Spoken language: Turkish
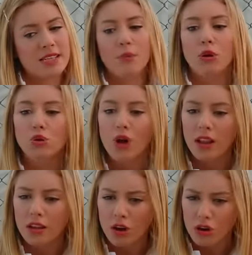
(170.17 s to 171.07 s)
ama
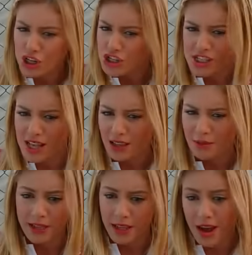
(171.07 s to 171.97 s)
kurallara göre cezalı
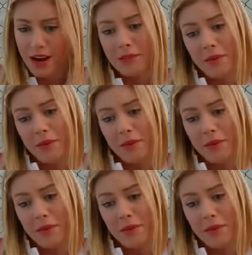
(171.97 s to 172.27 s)
birine yardım